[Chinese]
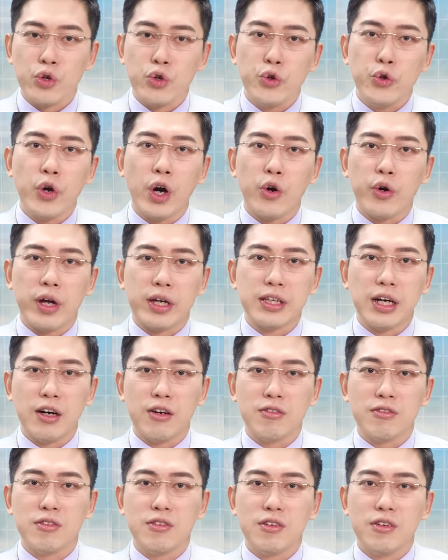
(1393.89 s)
又要回来
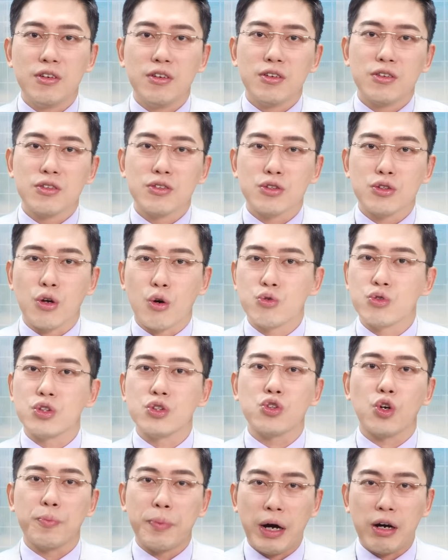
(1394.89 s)
到投资
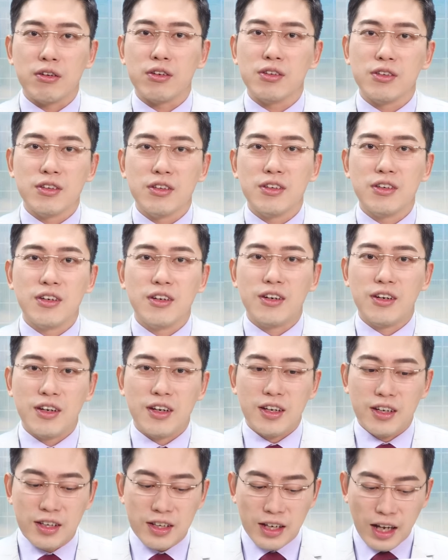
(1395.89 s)
周报了，
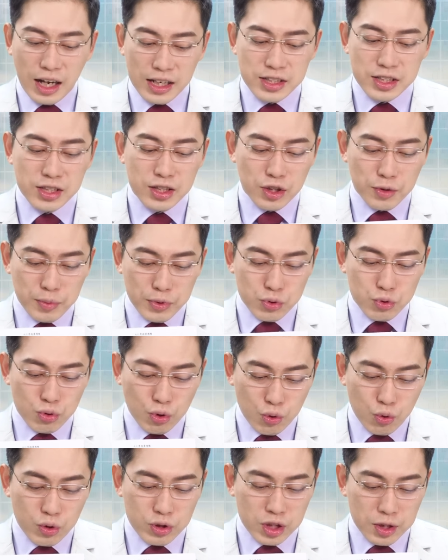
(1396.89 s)
还记得我们
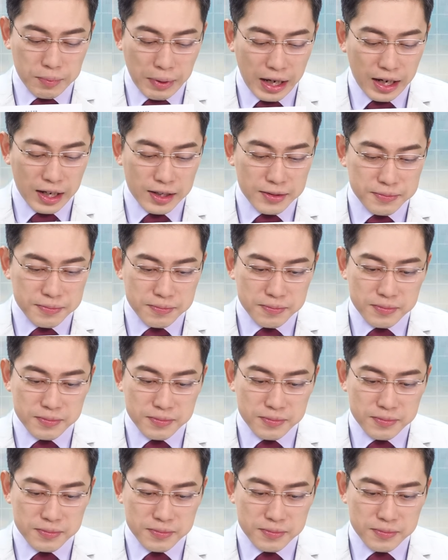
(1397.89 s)
说过的吗？